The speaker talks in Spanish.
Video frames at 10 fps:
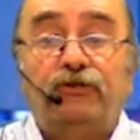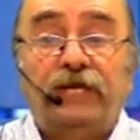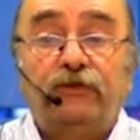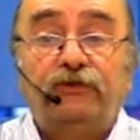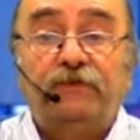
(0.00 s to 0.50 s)
los
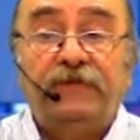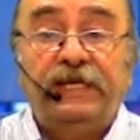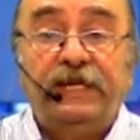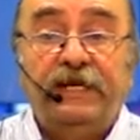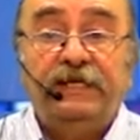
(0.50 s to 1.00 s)
actos
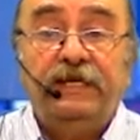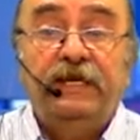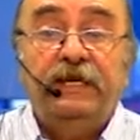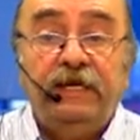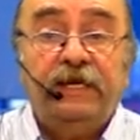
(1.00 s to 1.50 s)
oficiales
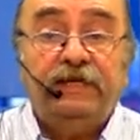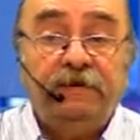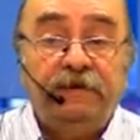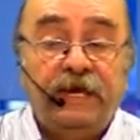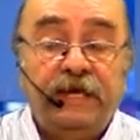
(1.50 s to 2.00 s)
y
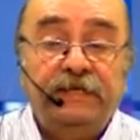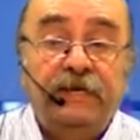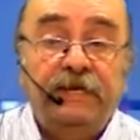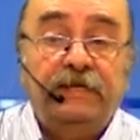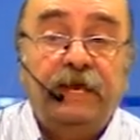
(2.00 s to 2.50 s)
actividades
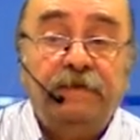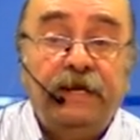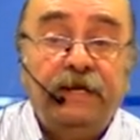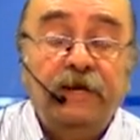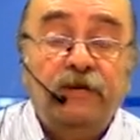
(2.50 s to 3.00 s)

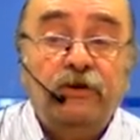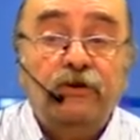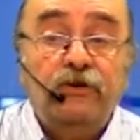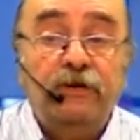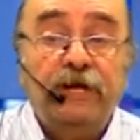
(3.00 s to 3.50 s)
también
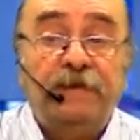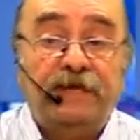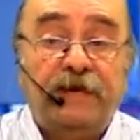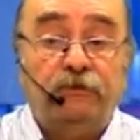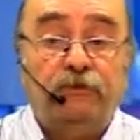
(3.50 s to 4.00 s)
con
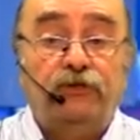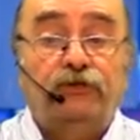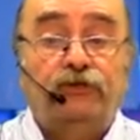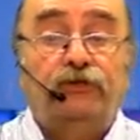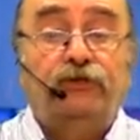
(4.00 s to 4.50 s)

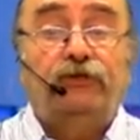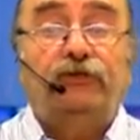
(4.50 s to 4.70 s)
espectáculos.